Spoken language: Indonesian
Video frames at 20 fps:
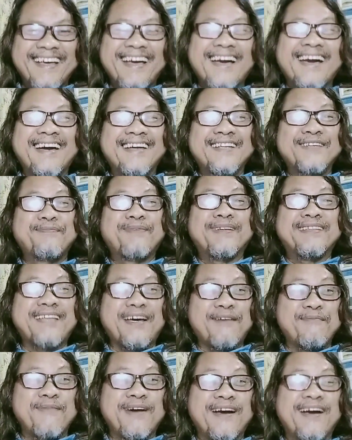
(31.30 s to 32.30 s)
hari
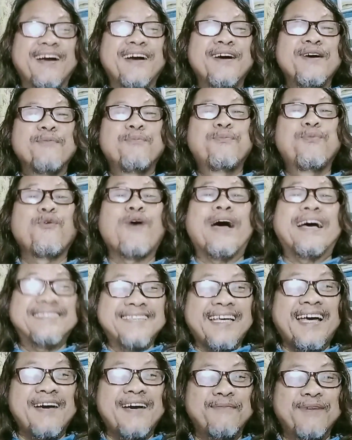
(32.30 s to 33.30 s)
pertama
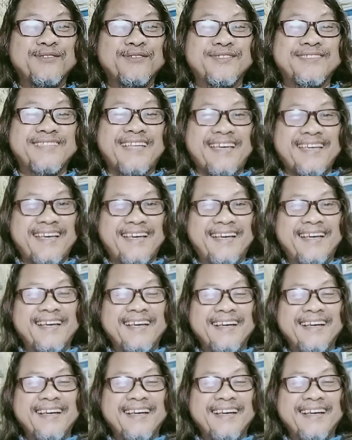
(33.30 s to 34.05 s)
puasa maksud saya